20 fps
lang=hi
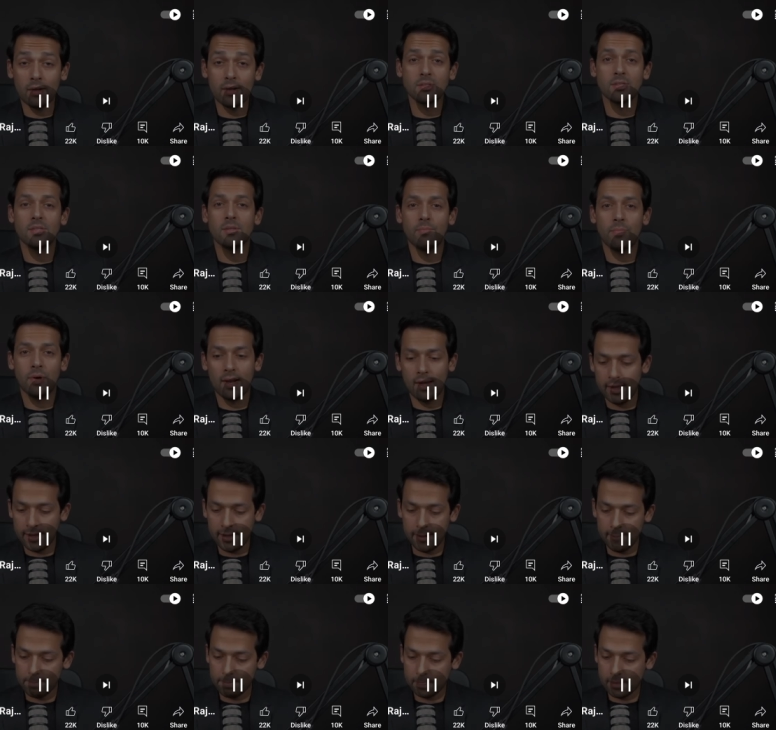रोमांटिसिज्म
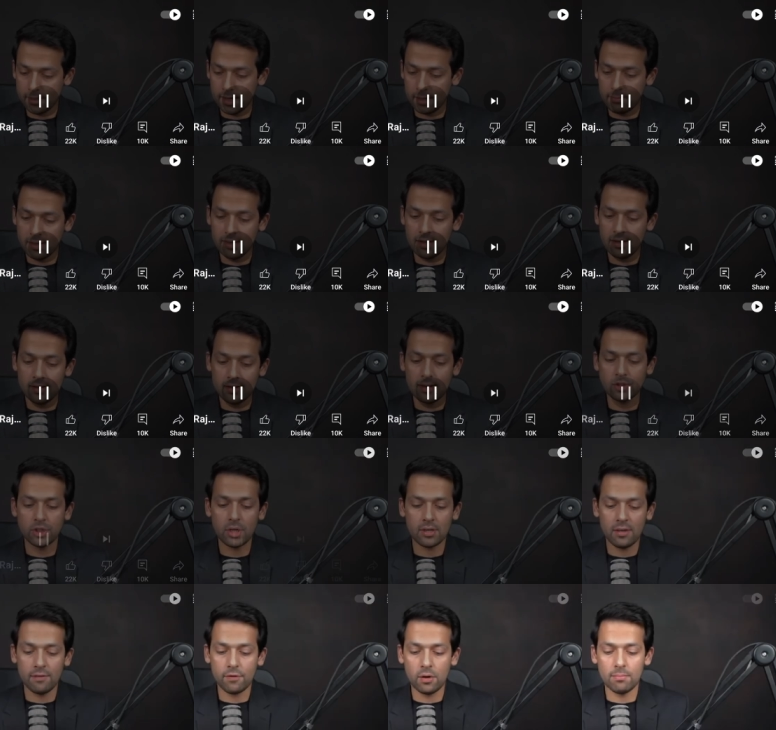फैलाया है कि हमें ये
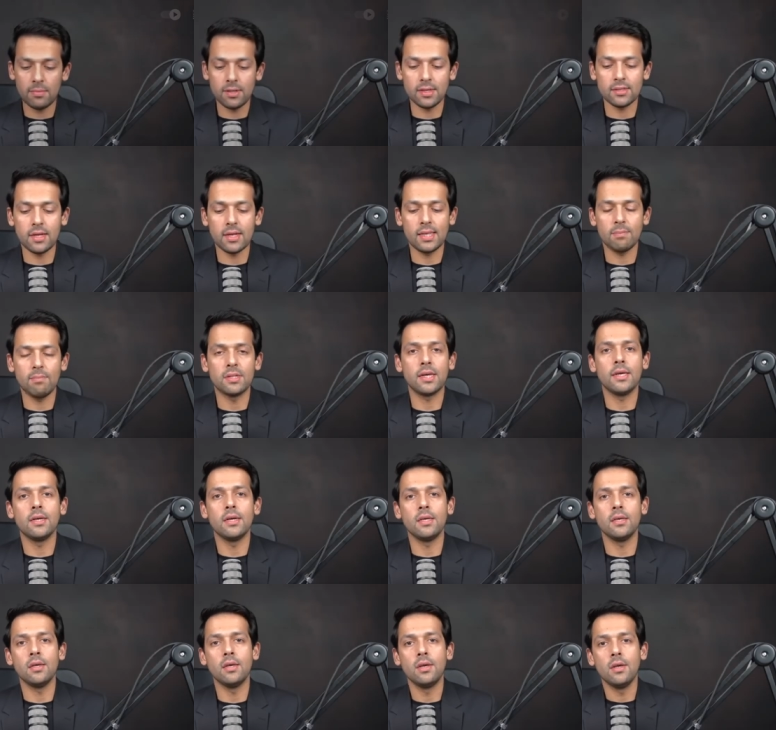लिटरेचर की फॉर्म में ये तारीख
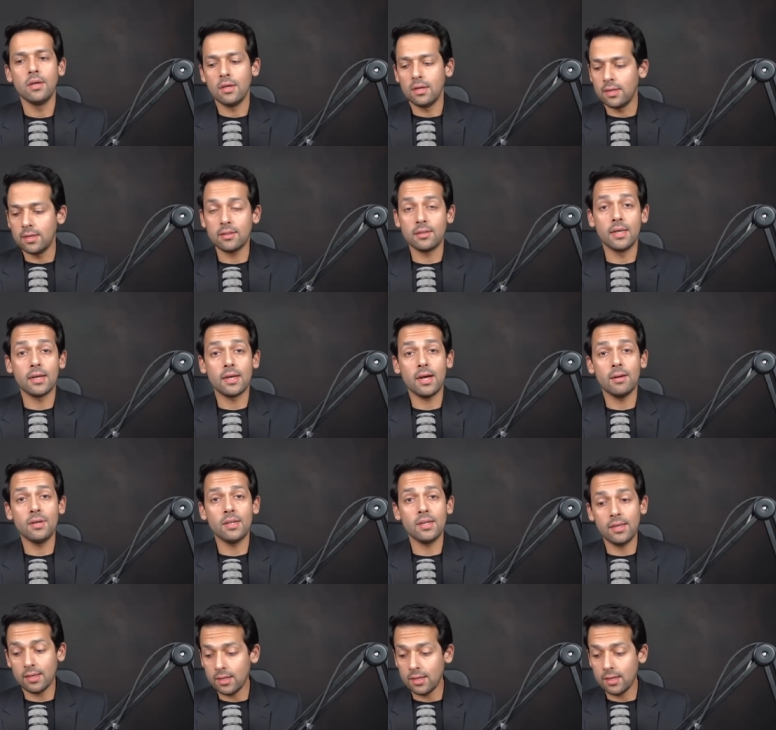बताई गई ये देखा